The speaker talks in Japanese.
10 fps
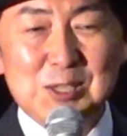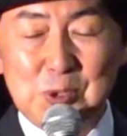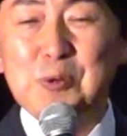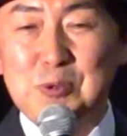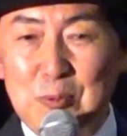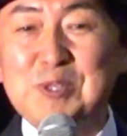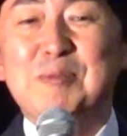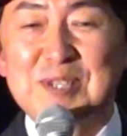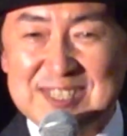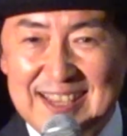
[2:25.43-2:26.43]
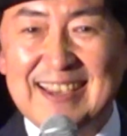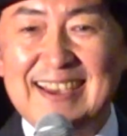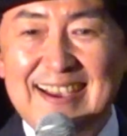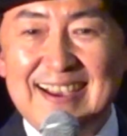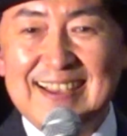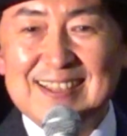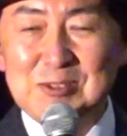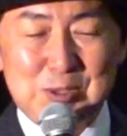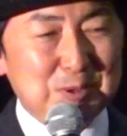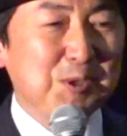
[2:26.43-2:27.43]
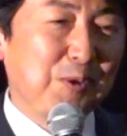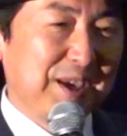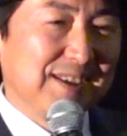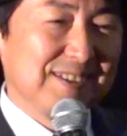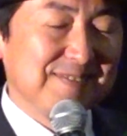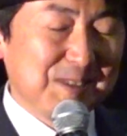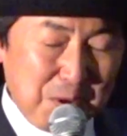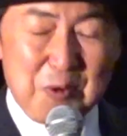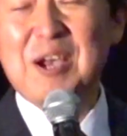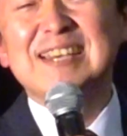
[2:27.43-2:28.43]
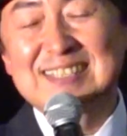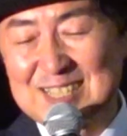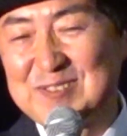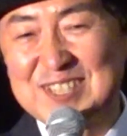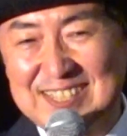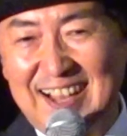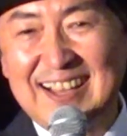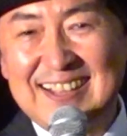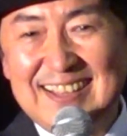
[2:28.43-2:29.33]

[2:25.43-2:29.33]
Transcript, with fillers: そういうふうに思ってましてとても共演共感いたしました、